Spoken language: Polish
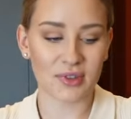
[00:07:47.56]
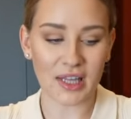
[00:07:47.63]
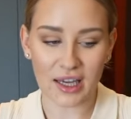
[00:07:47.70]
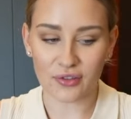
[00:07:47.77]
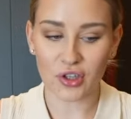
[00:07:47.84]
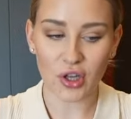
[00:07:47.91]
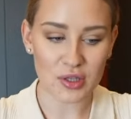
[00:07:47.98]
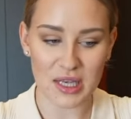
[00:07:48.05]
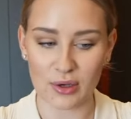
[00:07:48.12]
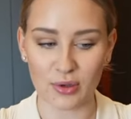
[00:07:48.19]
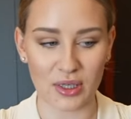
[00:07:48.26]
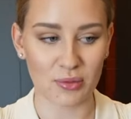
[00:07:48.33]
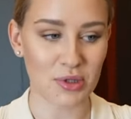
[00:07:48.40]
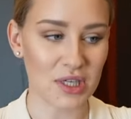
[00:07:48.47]
tak w nocy
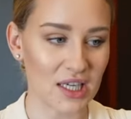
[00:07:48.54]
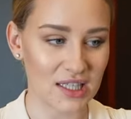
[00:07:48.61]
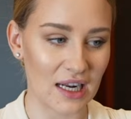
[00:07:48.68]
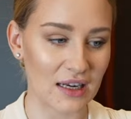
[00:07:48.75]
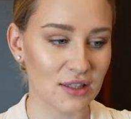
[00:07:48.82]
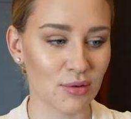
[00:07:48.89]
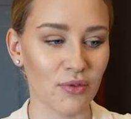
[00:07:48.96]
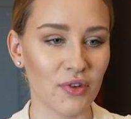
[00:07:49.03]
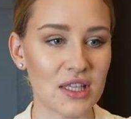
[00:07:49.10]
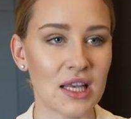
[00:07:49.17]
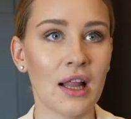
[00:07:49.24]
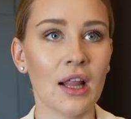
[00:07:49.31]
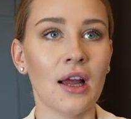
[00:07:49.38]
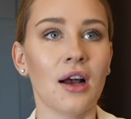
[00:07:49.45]
akurat przyjeżdżaliśmy, więc
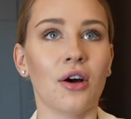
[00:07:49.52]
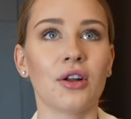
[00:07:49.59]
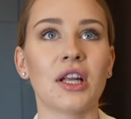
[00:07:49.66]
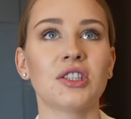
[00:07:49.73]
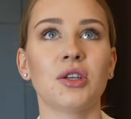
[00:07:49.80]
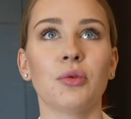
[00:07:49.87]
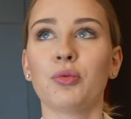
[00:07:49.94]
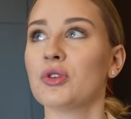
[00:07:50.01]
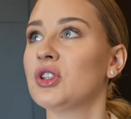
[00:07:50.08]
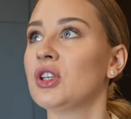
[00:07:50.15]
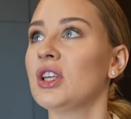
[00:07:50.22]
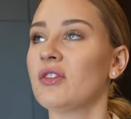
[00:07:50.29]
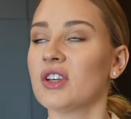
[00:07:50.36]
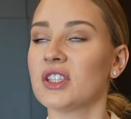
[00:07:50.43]
ona się budzi
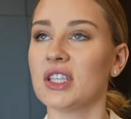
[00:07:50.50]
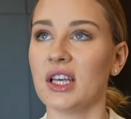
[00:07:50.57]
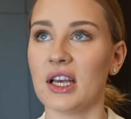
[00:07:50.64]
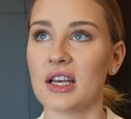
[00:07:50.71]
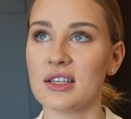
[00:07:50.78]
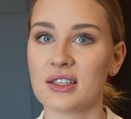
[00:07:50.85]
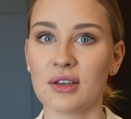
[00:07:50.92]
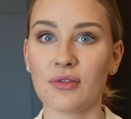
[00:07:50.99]
i nie wie gdzie jest. No